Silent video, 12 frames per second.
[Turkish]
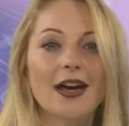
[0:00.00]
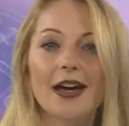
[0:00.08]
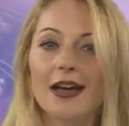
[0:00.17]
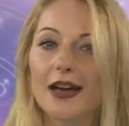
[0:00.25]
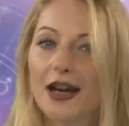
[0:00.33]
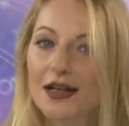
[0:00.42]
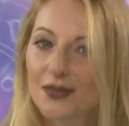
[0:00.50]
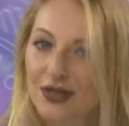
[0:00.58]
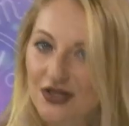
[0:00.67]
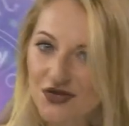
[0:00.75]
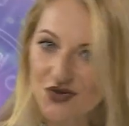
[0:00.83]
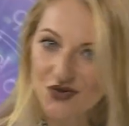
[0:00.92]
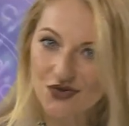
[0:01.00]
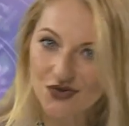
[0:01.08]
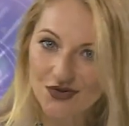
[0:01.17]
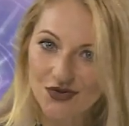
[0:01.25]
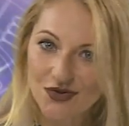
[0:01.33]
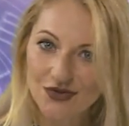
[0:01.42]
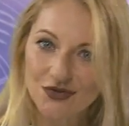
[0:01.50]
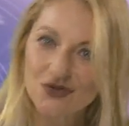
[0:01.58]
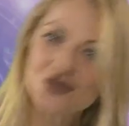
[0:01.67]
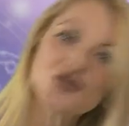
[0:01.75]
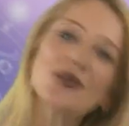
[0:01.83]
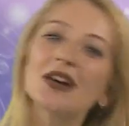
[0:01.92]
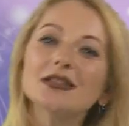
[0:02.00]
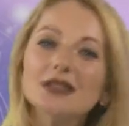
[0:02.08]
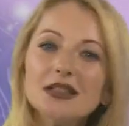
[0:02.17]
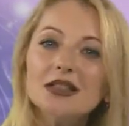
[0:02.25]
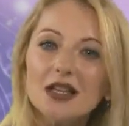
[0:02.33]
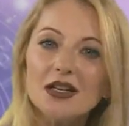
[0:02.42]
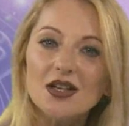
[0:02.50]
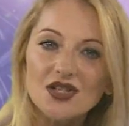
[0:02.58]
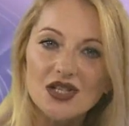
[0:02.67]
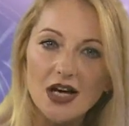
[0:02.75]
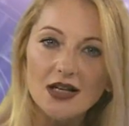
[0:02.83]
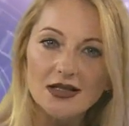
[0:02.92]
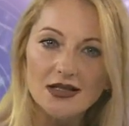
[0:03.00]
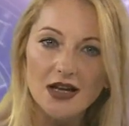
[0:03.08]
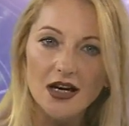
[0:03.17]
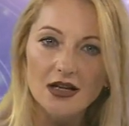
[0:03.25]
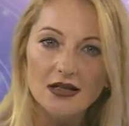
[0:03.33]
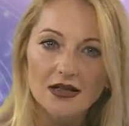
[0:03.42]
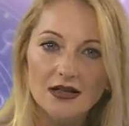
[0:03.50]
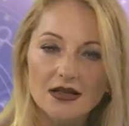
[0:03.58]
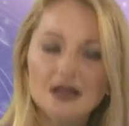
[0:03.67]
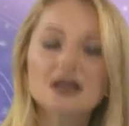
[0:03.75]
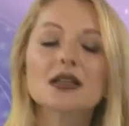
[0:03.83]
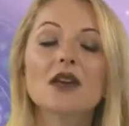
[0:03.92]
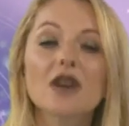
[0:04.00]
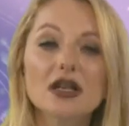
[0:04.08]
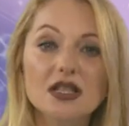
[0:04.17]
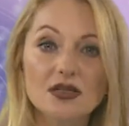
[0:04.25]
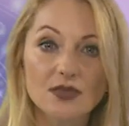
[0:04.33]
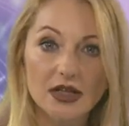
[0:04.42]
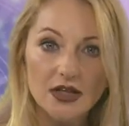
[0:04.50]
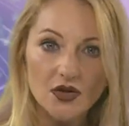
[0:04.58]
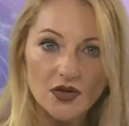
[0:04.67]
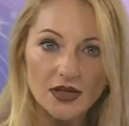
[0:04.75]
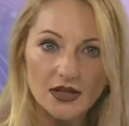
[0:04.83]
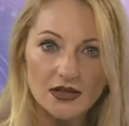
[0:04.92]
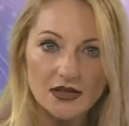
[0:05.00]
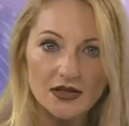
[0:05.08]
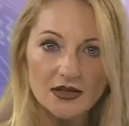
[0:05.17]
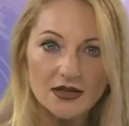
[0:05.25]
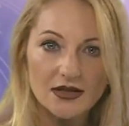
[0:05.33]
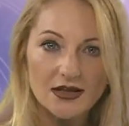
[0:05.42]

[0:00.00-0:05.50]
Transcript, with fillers: Eğer bir çocuk düşmanlıkla yaşarsa savaşmayı öğrenir.